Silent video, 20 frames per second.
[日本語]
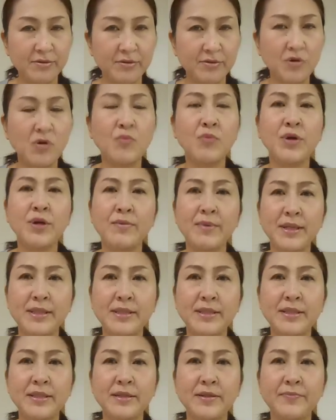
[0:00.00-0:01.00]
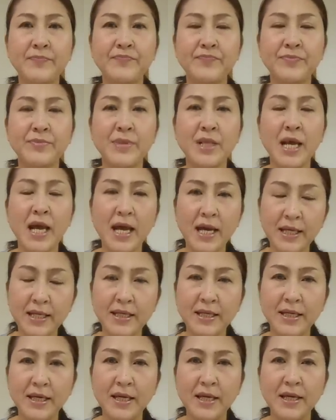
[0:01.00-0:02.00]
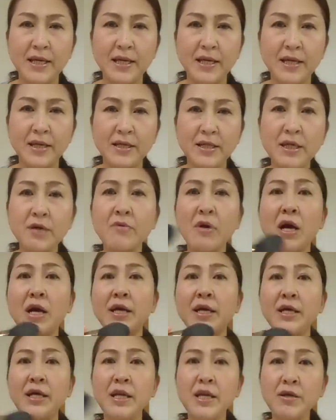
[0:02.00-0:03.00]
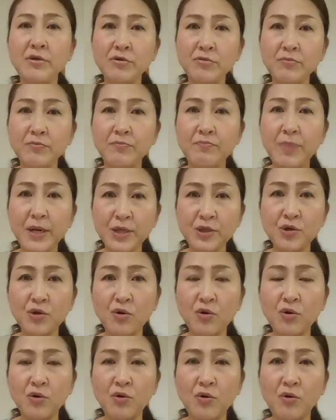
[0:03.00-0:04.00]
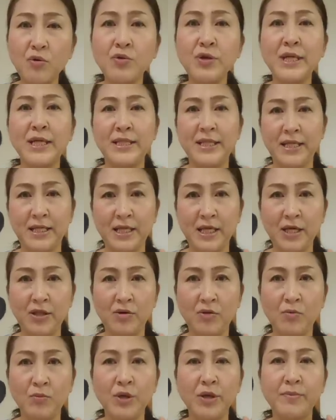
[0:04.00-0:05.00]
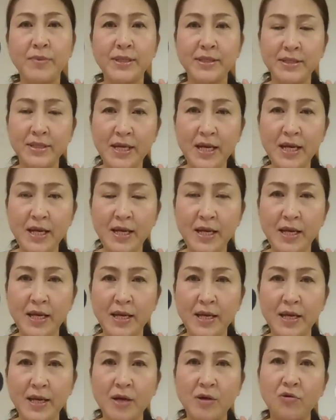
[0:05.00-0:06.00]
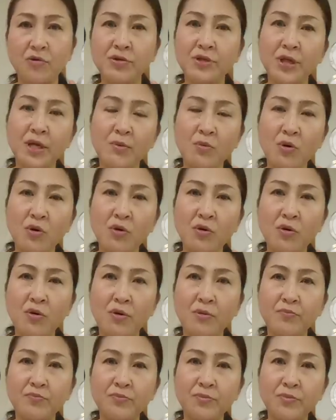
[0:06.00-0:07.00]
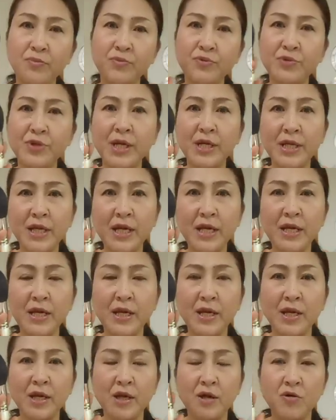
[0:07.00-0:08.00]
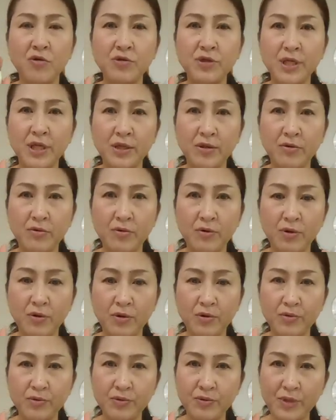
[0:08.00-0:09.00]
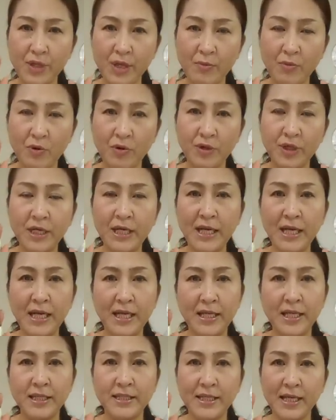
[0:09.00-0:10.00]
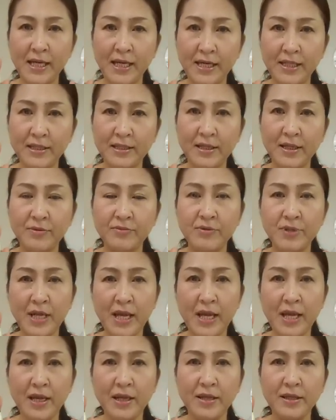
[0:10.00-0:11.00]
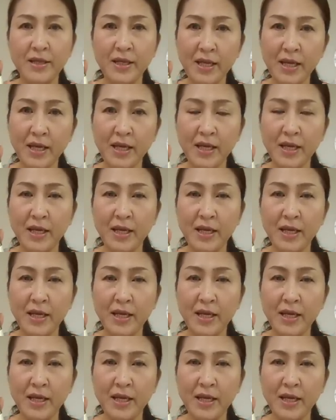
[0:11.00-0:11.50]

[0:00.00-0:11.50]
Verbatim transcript: と思います。はい、では入れる場所をやっていきたいと思いますね。こちらも筆ねこちらの筆も綺麗な清潔な筆ね